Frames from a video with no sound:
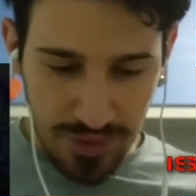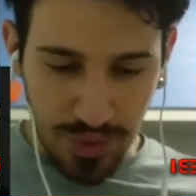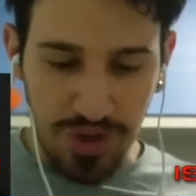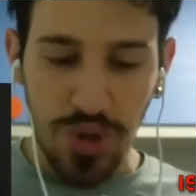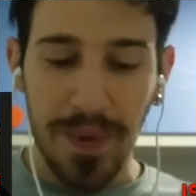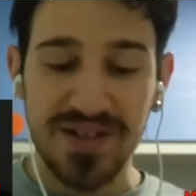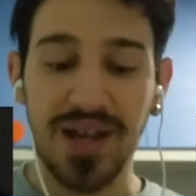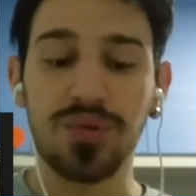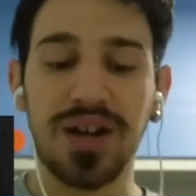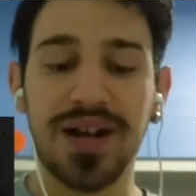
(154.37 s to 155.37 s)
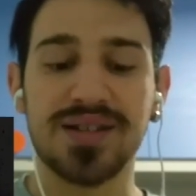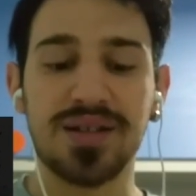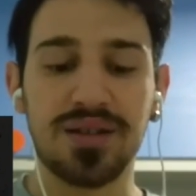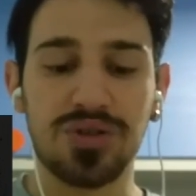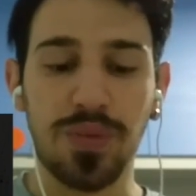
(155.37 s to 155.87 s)
Quindi ci pensa lui,
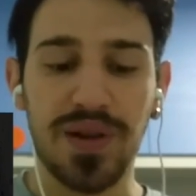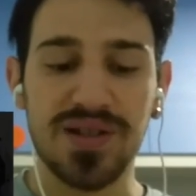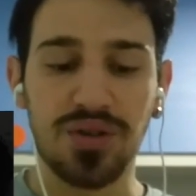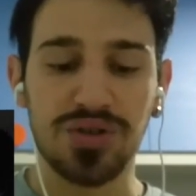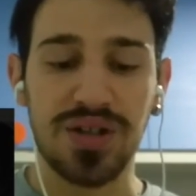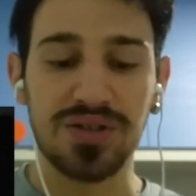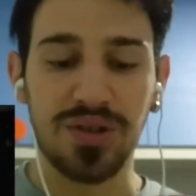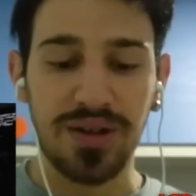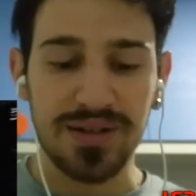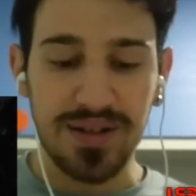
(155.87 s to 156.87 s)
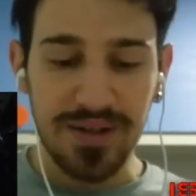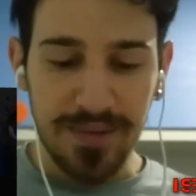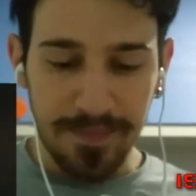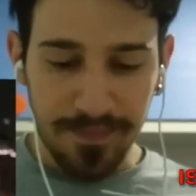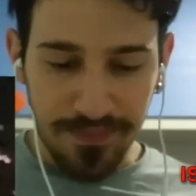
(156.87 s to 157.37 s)
ragazzi. Ci pensa il nostro androide.
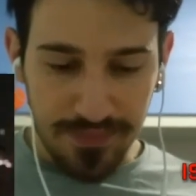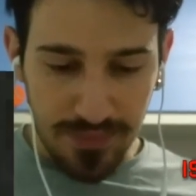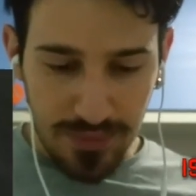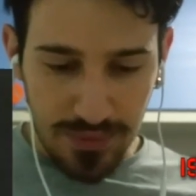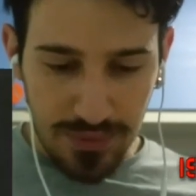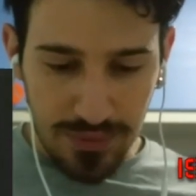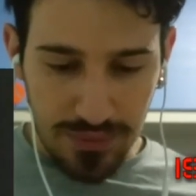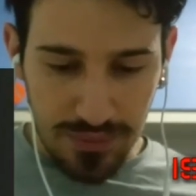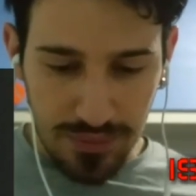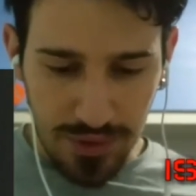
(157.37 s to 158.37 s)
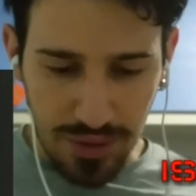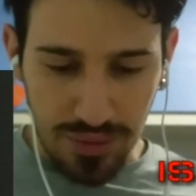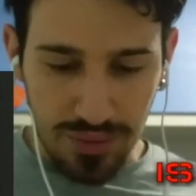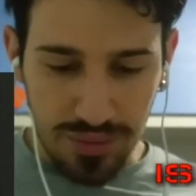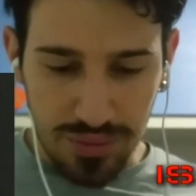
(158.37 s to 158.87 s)

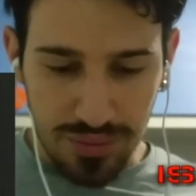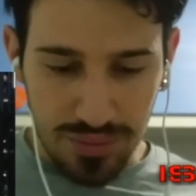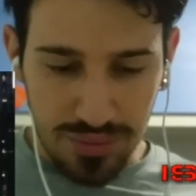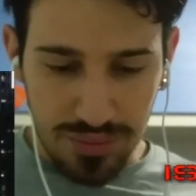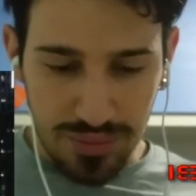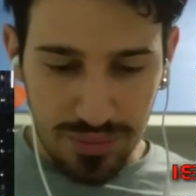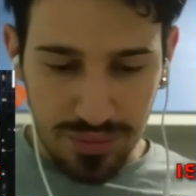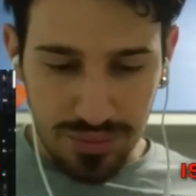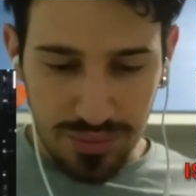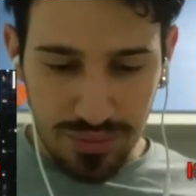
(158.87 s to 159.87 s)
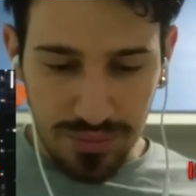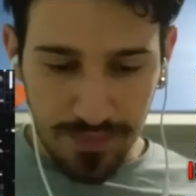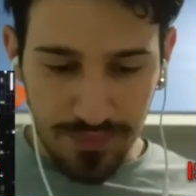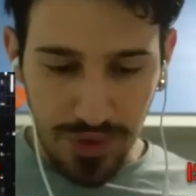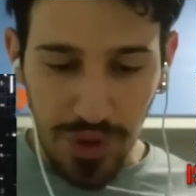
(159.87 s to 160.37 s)
Oh. Se fai un altro
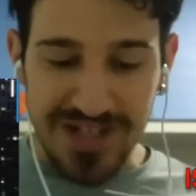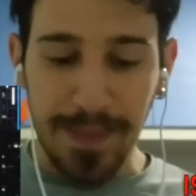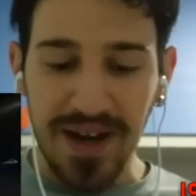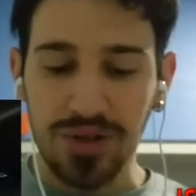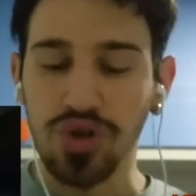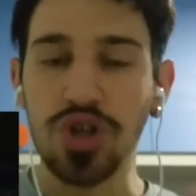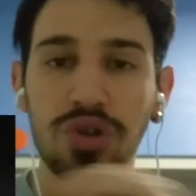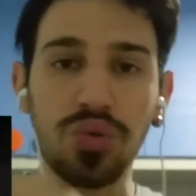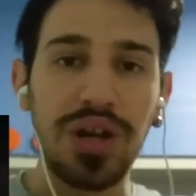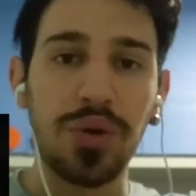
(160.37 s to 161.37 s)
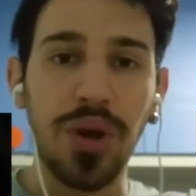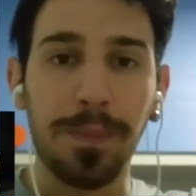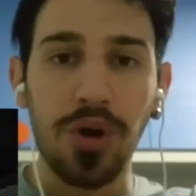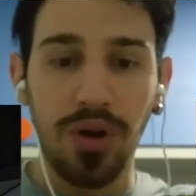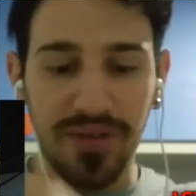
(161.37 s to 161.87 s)
passo mi L'ha sparato, è uscito in liquido
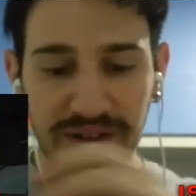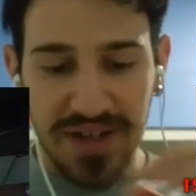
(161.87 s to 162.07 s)
blu, avete